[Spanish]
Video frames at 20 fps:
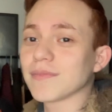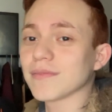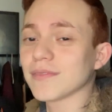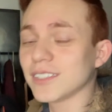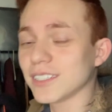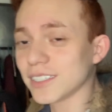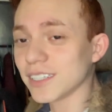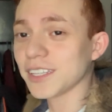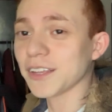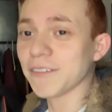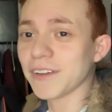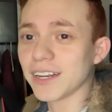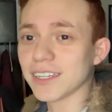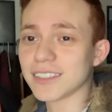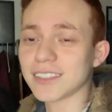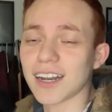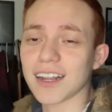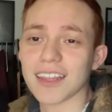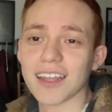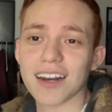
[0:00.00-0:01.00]
Se siente bien
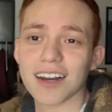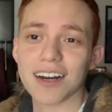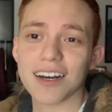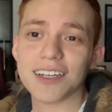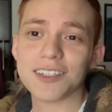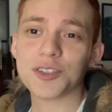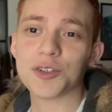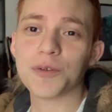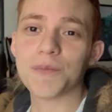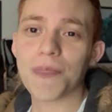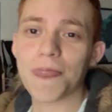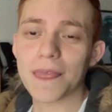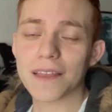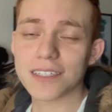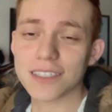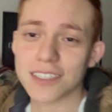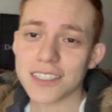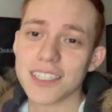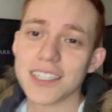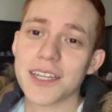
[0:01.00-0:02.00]
estar de regreso,
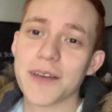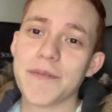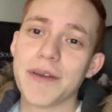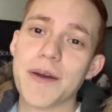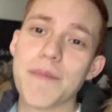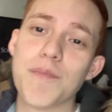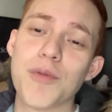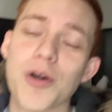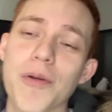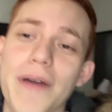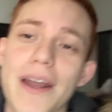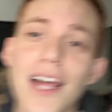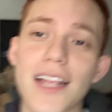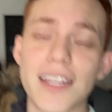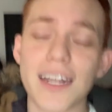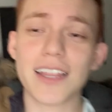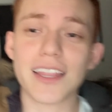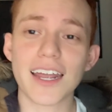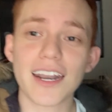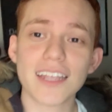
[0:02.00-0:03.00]
se siente bien volver a
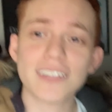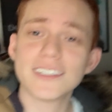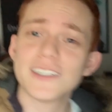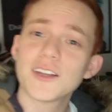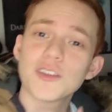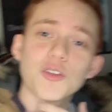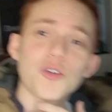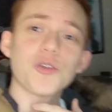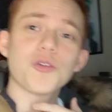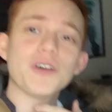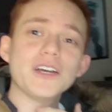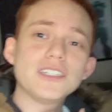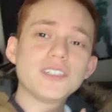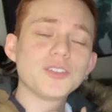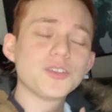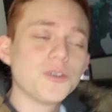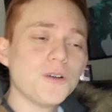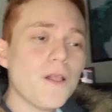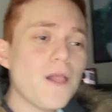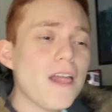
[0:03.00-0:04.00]
tratar de hacer todo
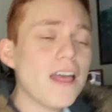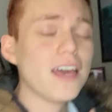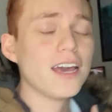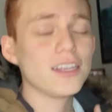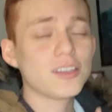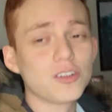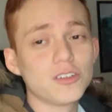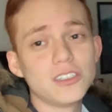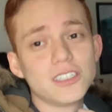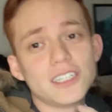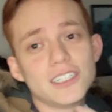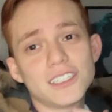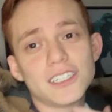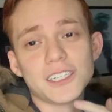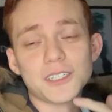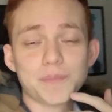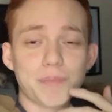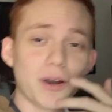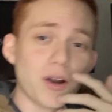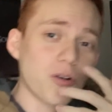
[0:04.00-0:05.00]
esto. Entonces
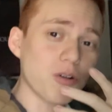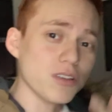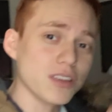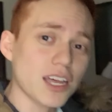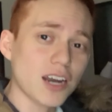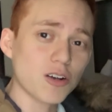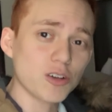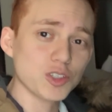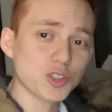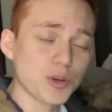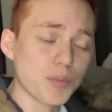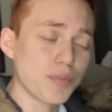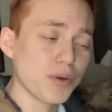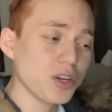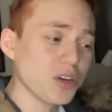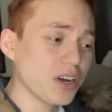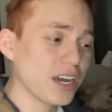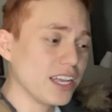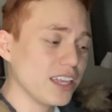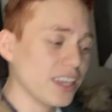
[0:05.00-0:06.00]
espero contar con su
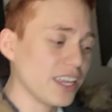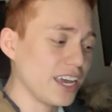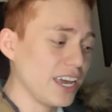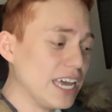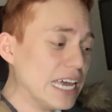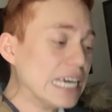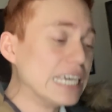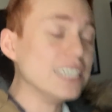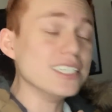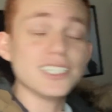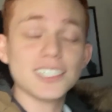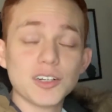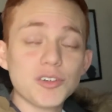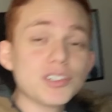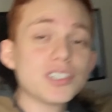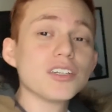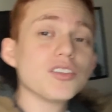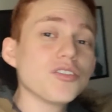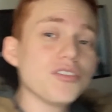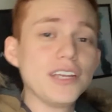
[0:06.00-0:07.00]
apoyo gente y sigo
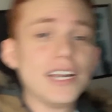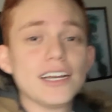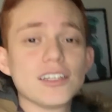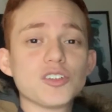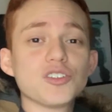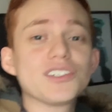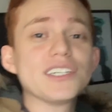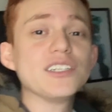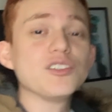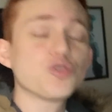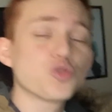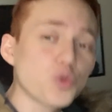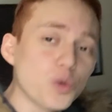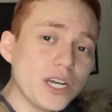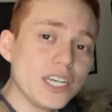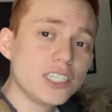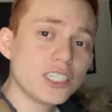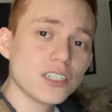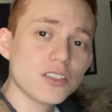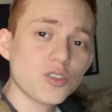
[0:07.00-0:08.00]
haciendo directos en
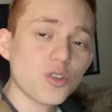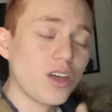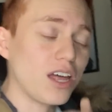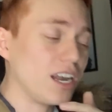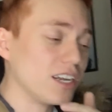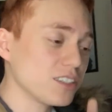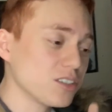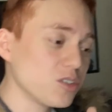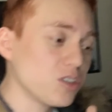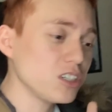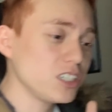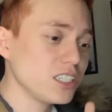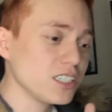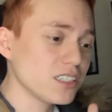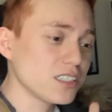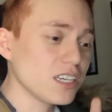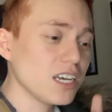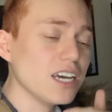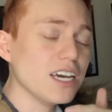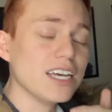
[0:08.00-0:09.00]
Twitch todas las
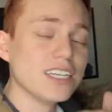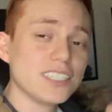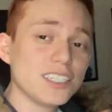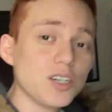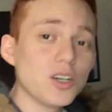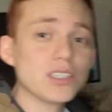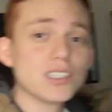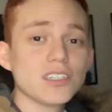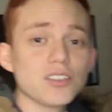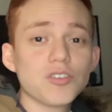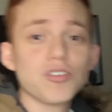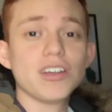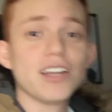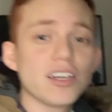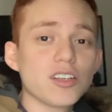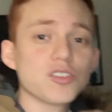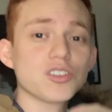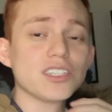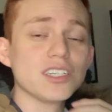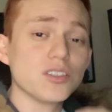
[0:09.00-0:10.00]
noches. Sigo haciendo
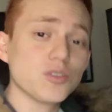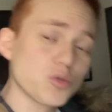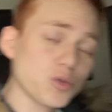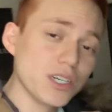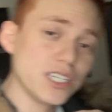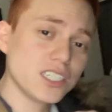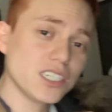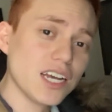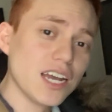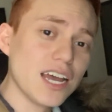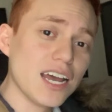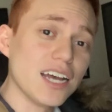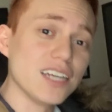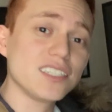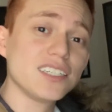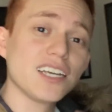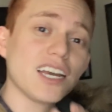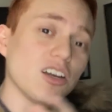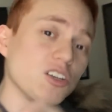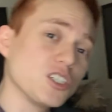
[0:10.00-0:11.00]
directos en Twitch,
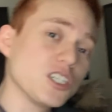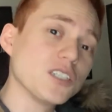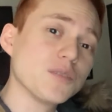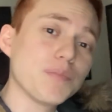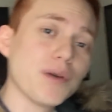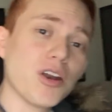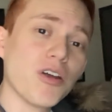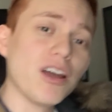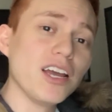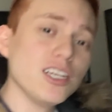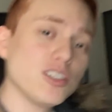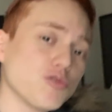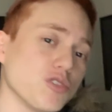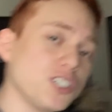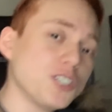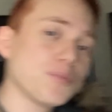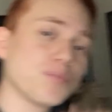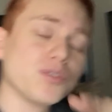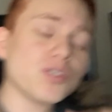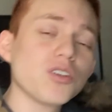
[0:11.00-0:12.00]
así que los espero ahí,
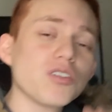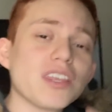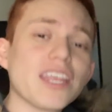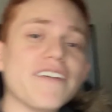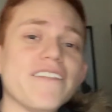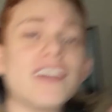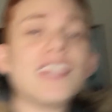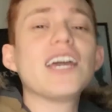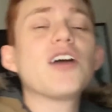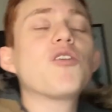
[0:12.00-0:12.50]
twitch.tv